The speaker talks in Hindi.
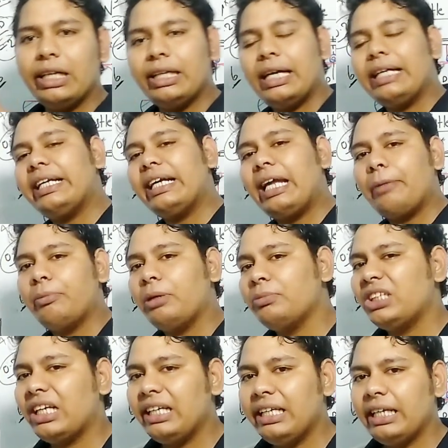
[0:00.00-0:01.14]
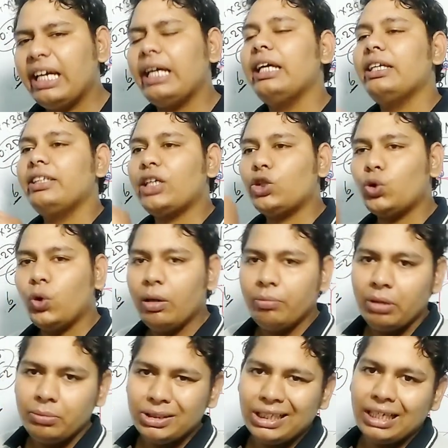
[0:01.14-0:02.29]
लेना है डेढ़ एम एम इधर लेना है या दो एम
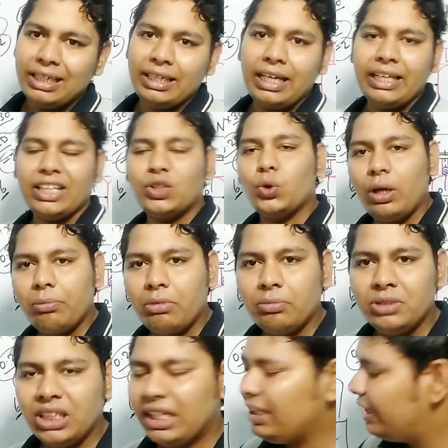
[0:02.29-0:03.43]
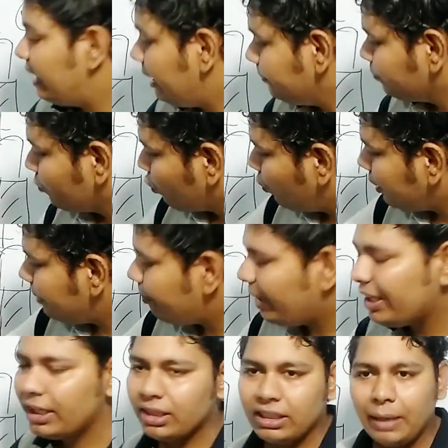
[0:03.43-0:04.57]
एम इधर लेना है या दो एम एम इधर लेना है वो डिपेंड
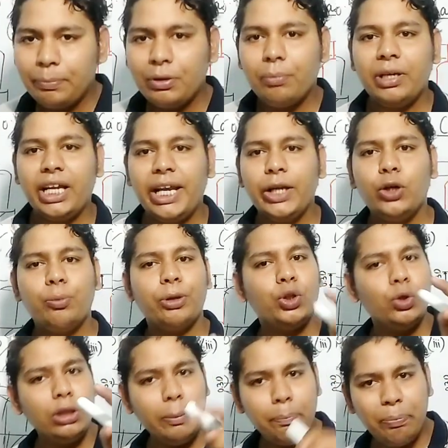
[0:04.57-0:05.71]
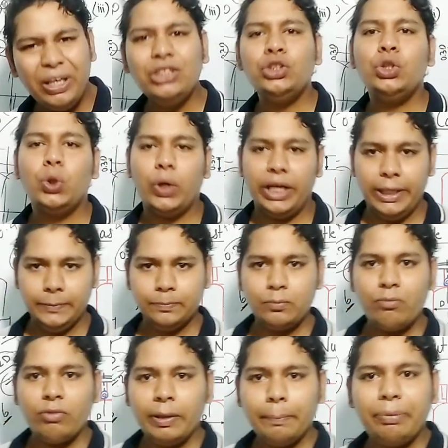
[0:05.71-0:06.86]
करता है आपके बनाने के ऊपर क्योंकि पिन जो है
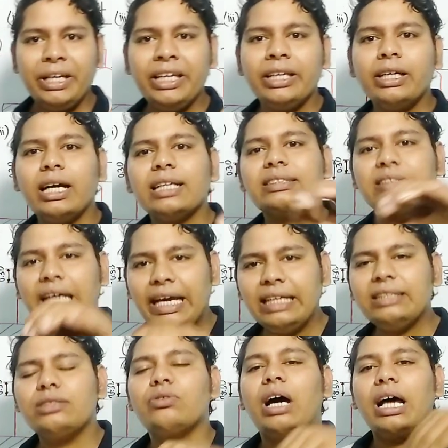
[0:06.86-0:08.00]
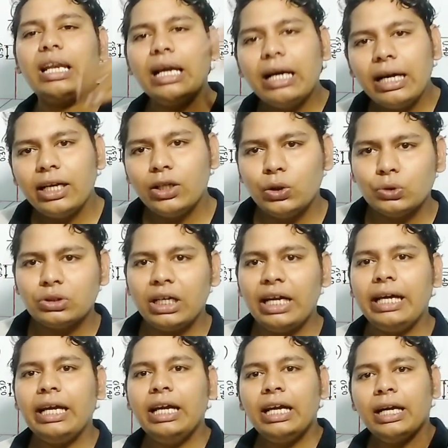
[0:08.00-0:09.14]
पिन का साइज अलग अलग होता
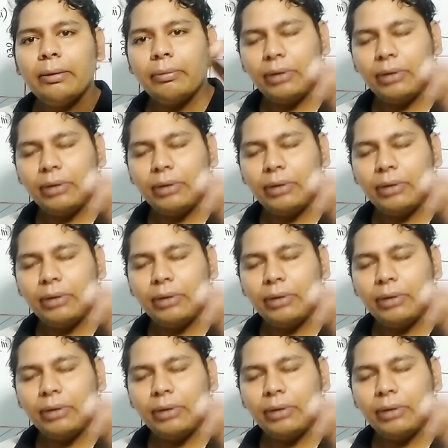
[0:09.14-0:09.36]
है